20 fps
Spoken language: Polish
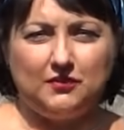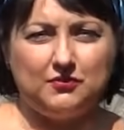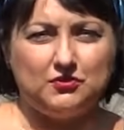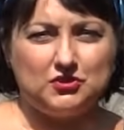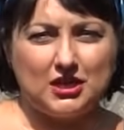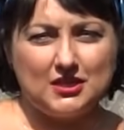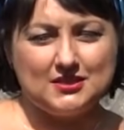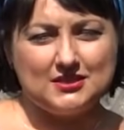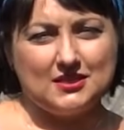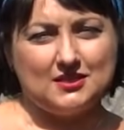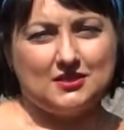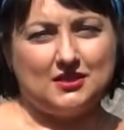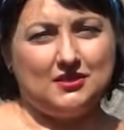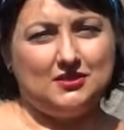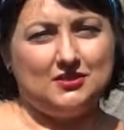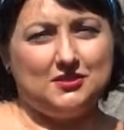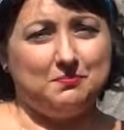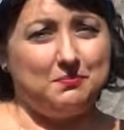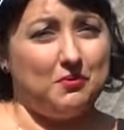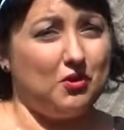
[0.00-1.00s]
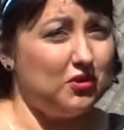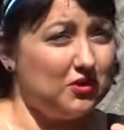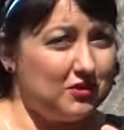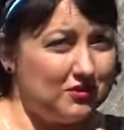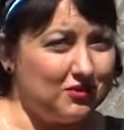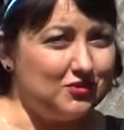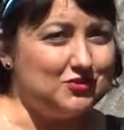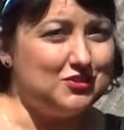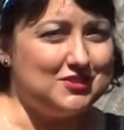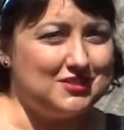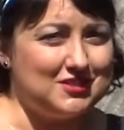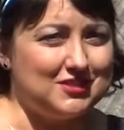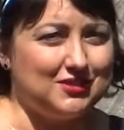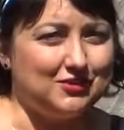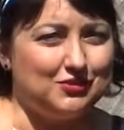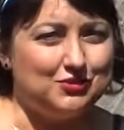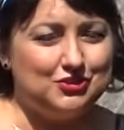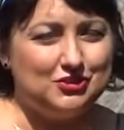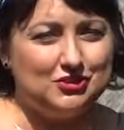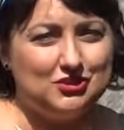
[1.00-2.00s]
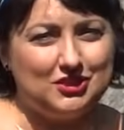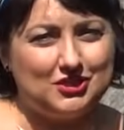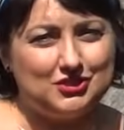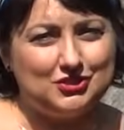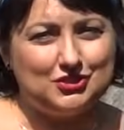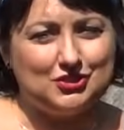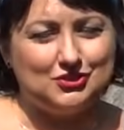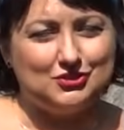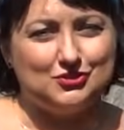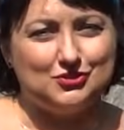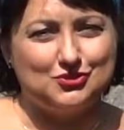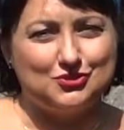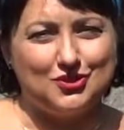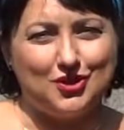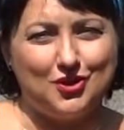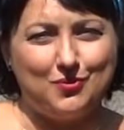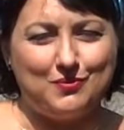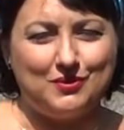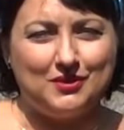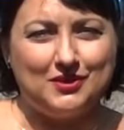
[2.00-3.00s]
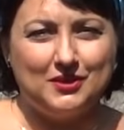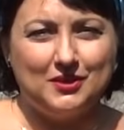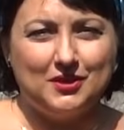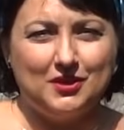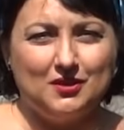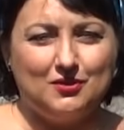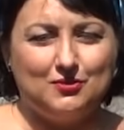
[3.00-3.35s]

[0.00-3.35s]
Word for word: I w czasach, kiedy moi rodzice chodzili jeszcze do szkoły,